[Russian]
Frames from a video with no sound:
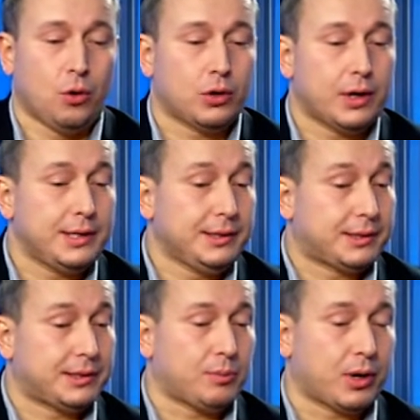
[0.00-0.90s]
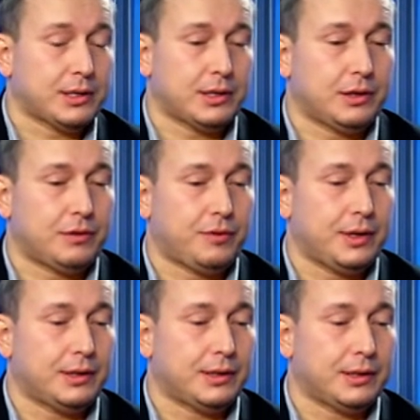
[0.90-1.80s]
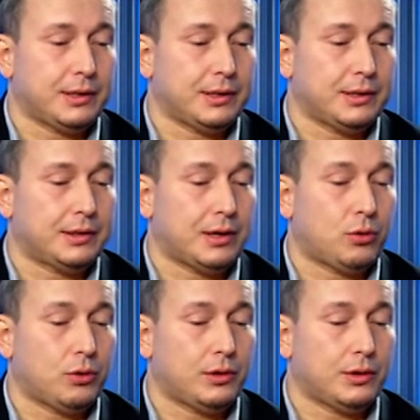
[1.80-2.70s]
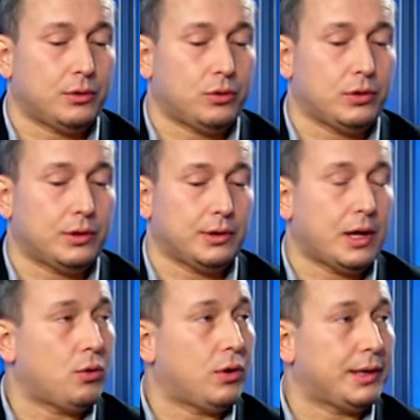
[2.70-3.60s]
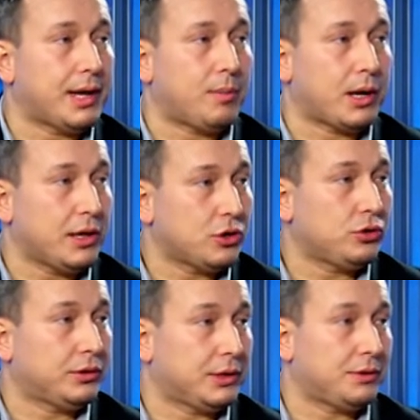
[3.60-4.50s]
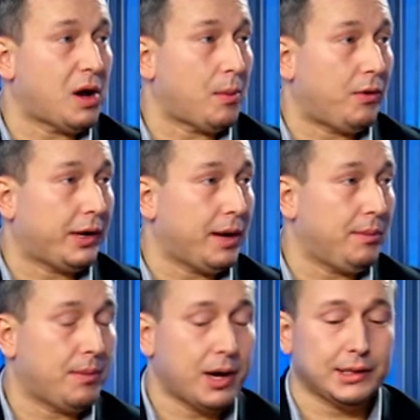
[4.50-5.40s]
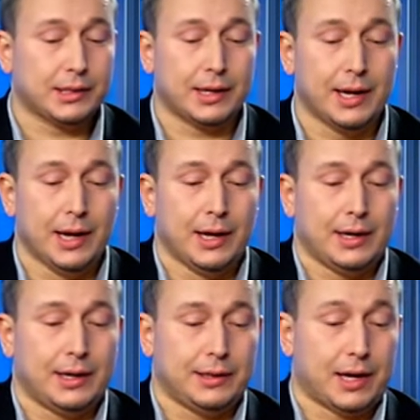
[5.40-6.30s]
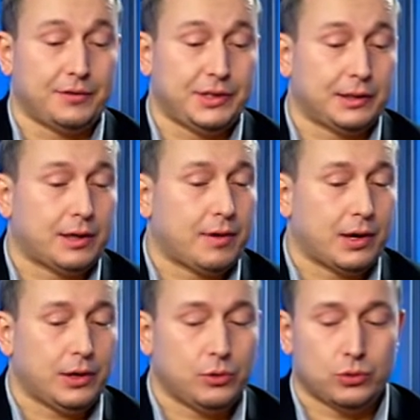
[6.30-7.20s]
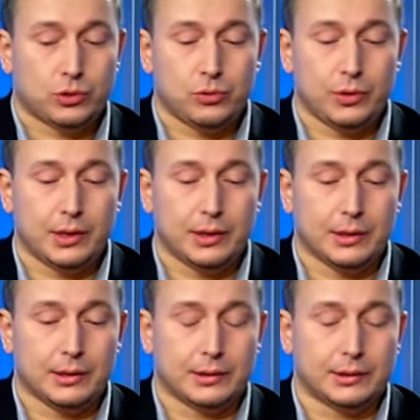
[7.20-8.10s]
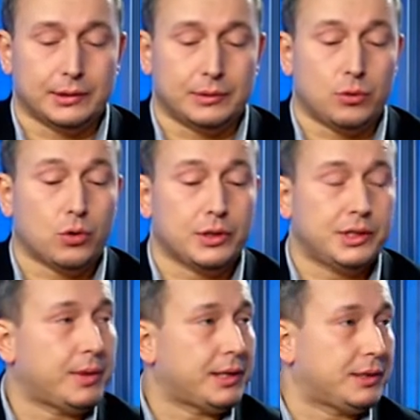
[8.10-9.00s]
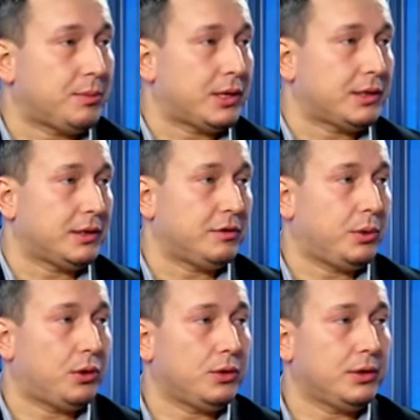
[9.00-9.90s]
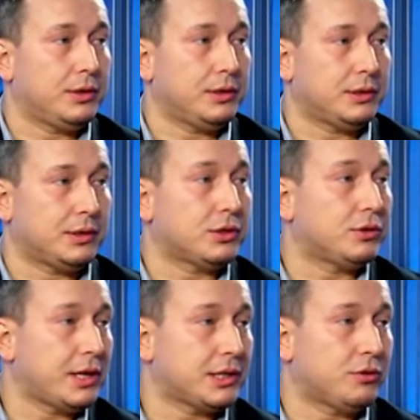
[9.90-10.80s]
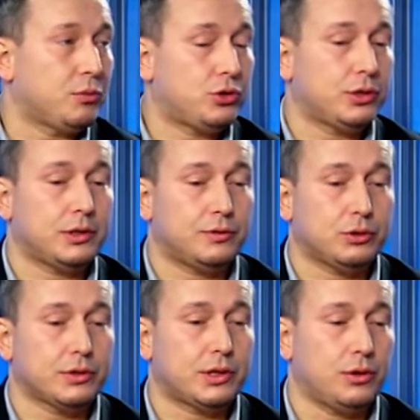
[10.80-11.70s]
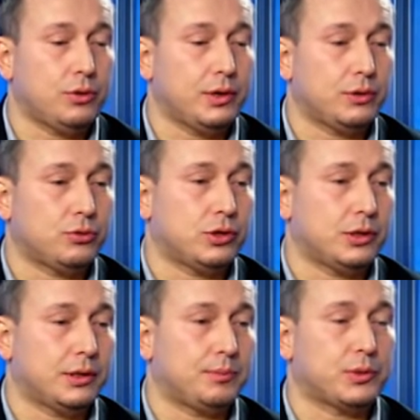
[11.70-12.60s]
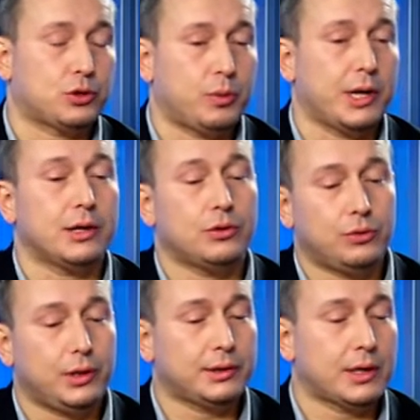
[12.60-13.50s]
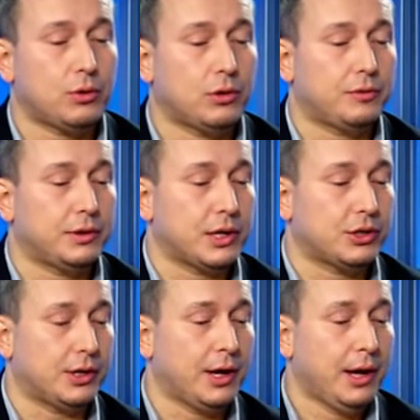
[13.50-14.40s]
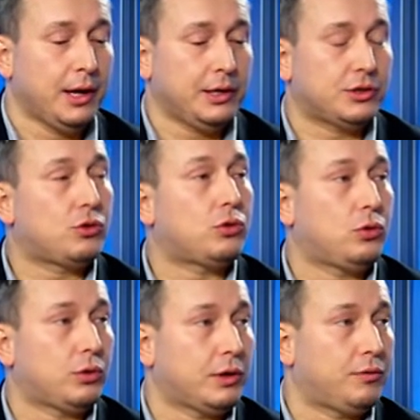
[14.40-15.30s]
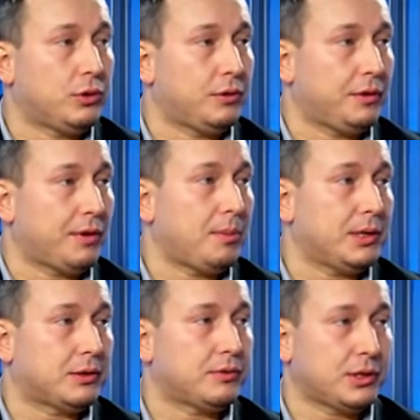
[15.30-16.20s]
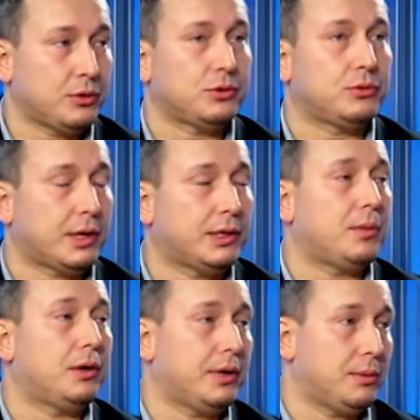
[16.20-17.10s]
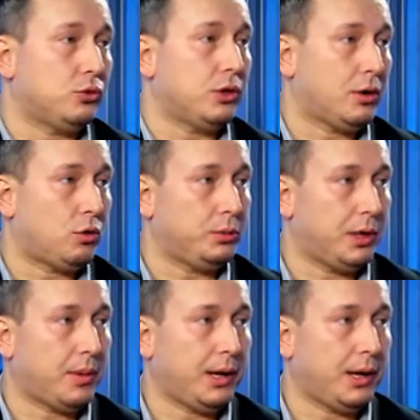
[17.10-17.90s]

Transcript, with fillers: Около 11% – это доход от налога на продажу, так называемого кейбимакса э, на все товары и услуги. Э, около 17% приходит из государственного бюджета, и все остальное – это уже поступление от других налогов и также из структурных фондов Европейского Союза, Союза, ну, когда мы говорим уже о крупных